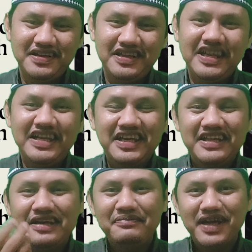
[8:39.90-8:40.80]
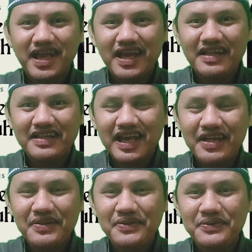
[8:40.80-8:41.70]
dengan kita mengingatnya
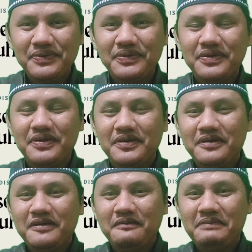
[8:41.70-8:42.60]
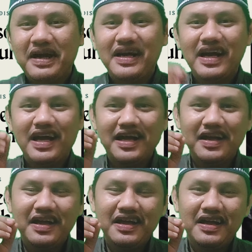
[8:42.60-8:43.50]
itu, maka
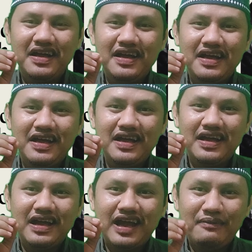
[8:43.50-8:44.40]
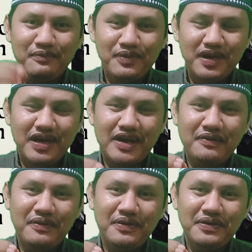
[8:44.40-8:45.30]
ampunan
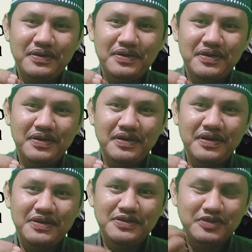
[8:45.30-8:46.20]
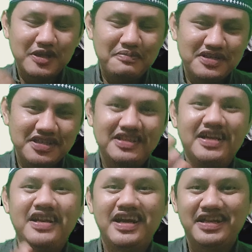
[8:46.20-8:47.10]
Allah sudah
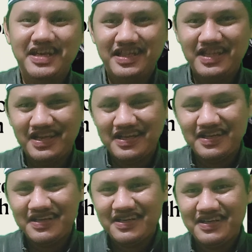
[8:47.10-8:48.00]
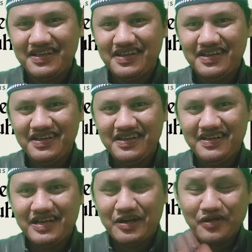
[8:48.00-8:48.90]
berserta dengan kita.
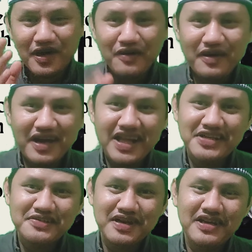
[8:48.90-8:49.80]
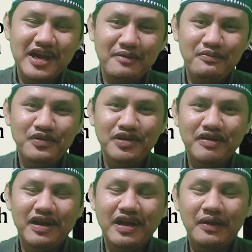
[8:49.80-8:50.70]
Dan orang-orang yang sudah diampuni
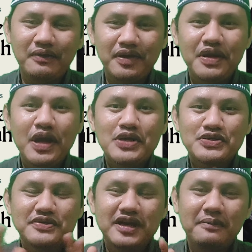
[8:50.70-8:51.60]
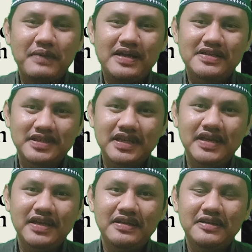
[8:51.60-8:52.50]
oleh Allah sudah
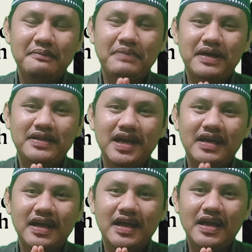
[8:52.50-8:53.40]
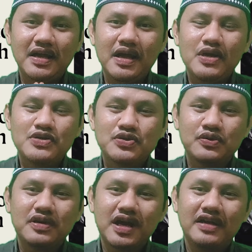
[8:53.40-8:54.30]
pasti tempatnya adalah
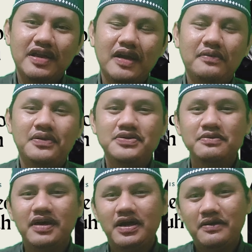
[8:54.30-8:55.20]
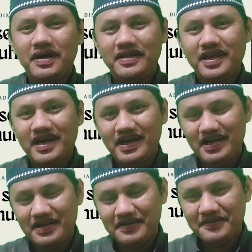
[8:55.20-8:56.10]
surganya Allah Subhanahu wa
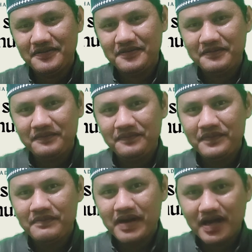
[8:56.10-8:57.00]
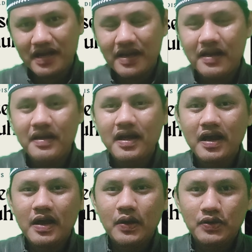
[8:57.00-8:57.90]
taala. Makanya
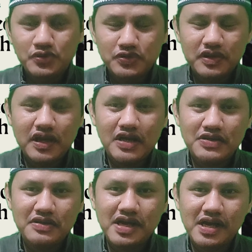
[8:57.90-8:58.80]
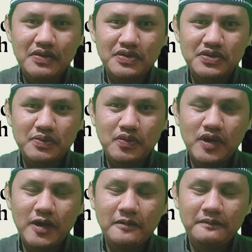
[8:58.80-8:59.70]
untuk saudara-saudaraku
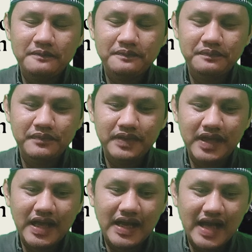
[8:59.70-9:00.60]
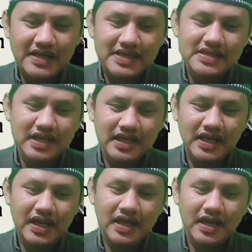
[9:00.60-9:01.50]
semua dengan hadis
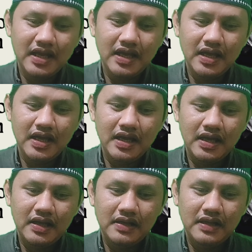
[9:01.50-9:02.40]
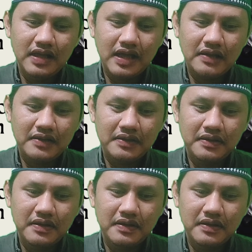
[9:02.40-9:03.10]
ini dengan